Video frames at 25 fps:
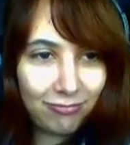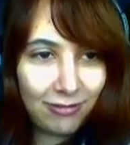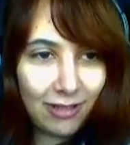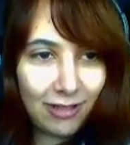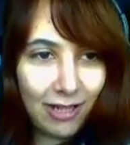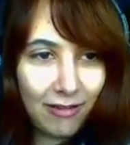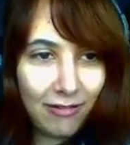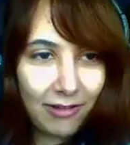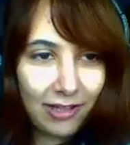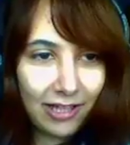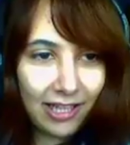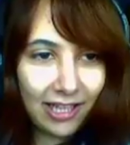
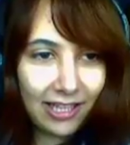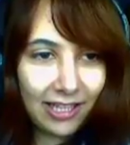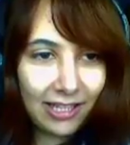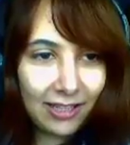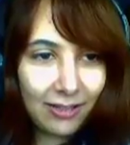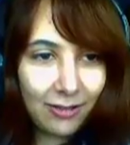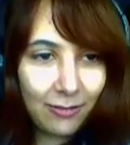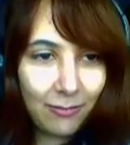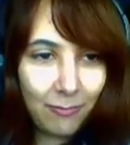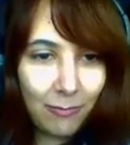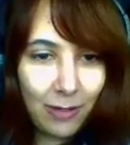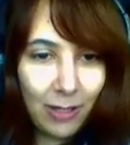la verdad es que
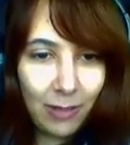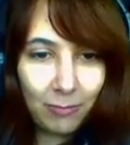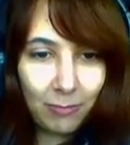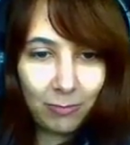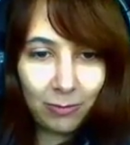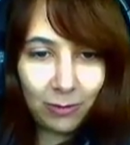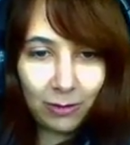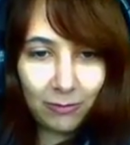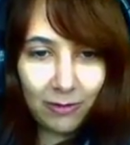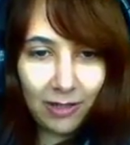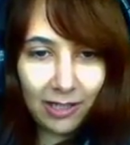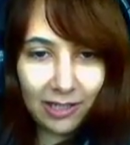el,
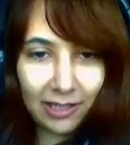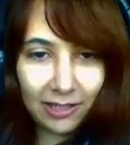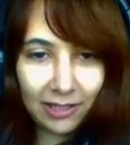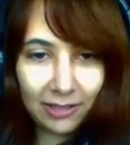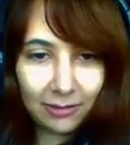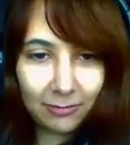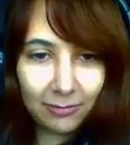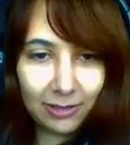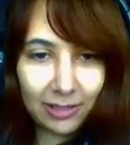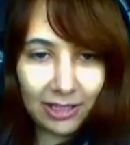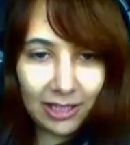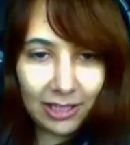puto
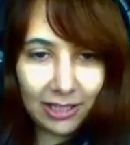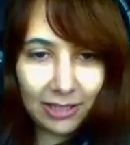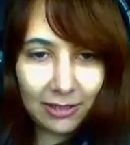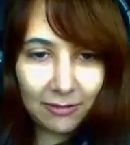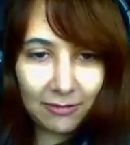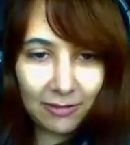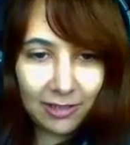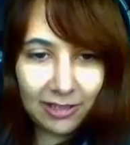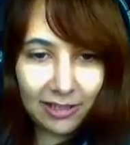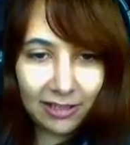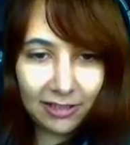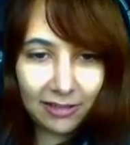barquito me está
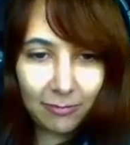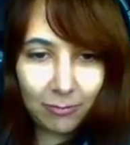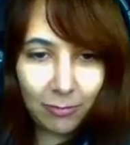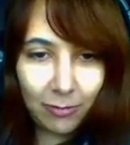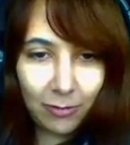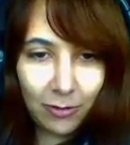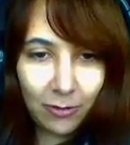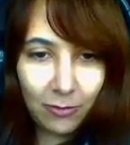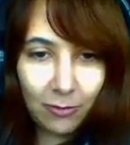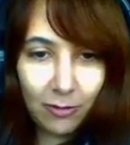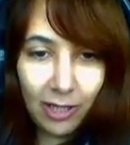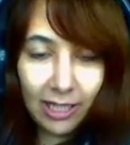dando bastante
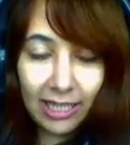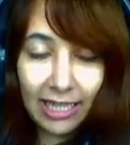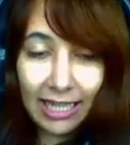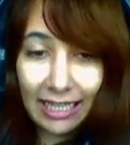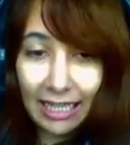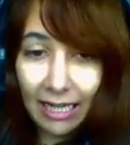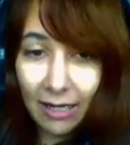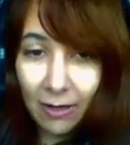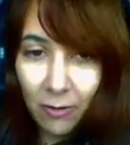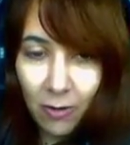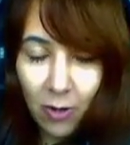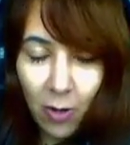por culo. Es que
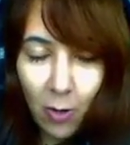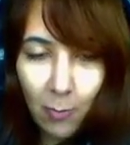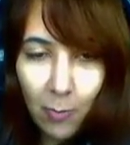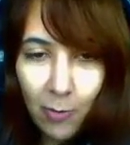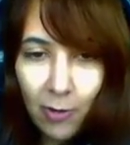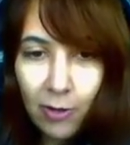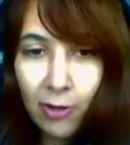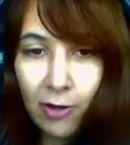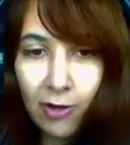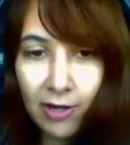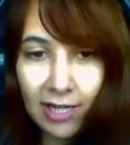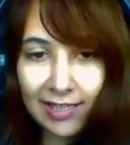claro, no
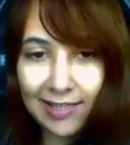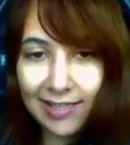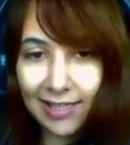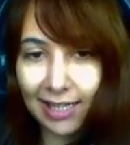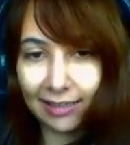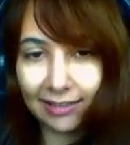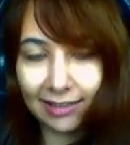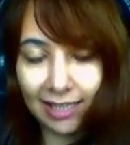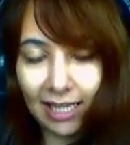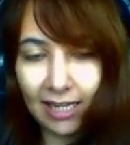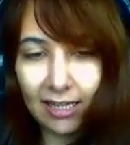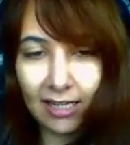puedo
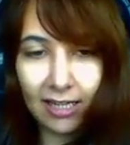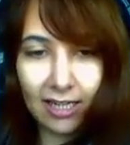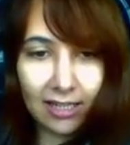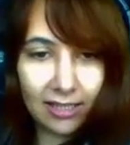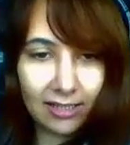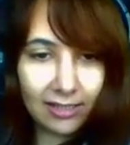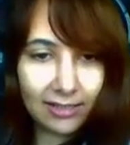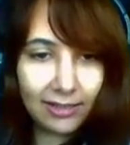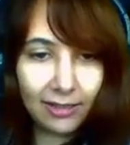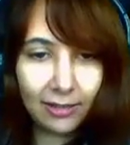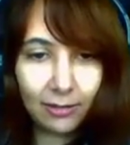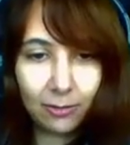rescatarla en
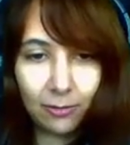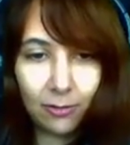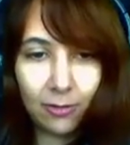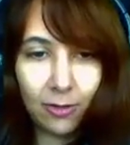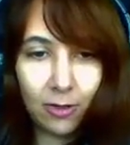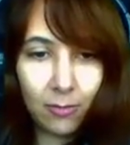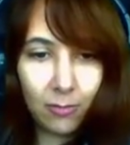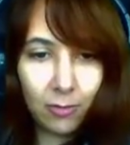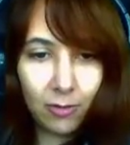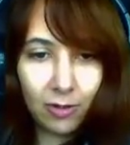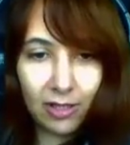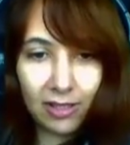este
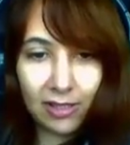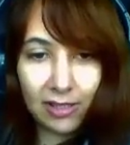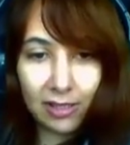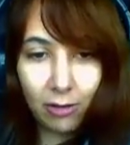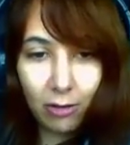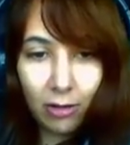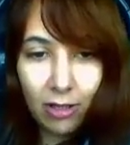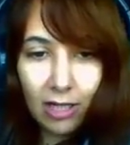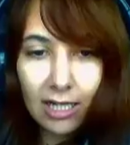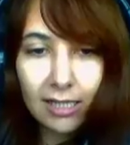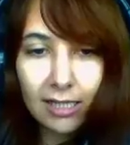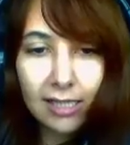turno porque si
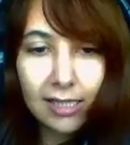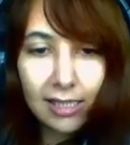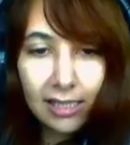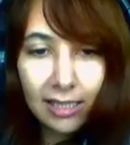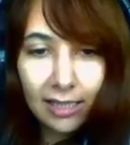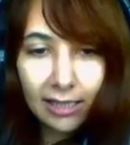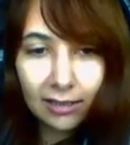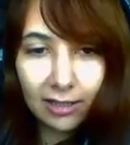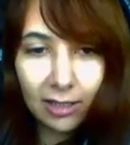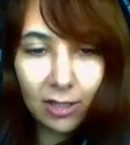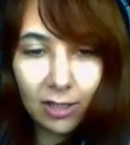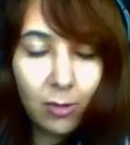no en el
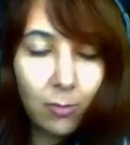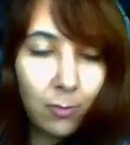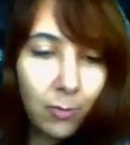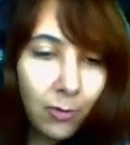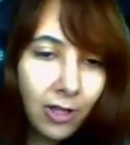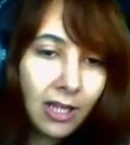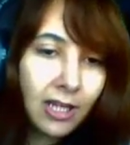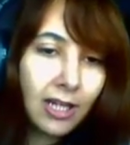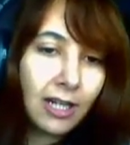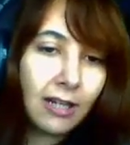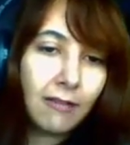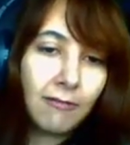siguiente no
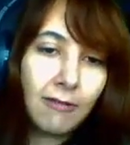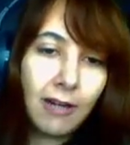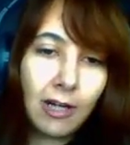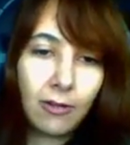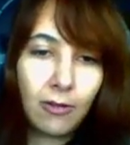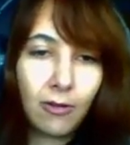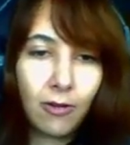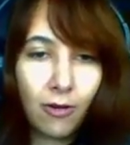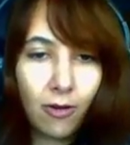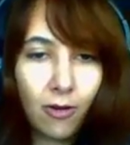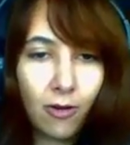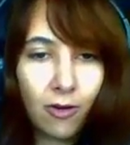puede ir a hablar
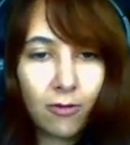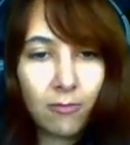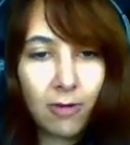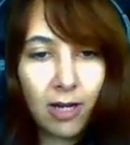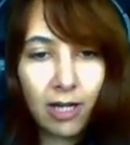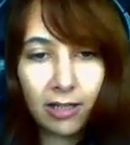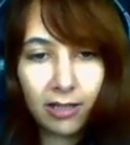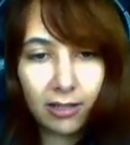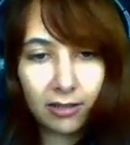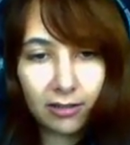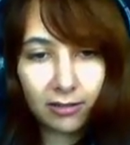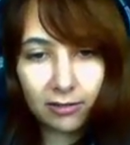con
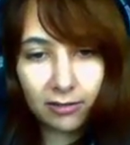Cormag.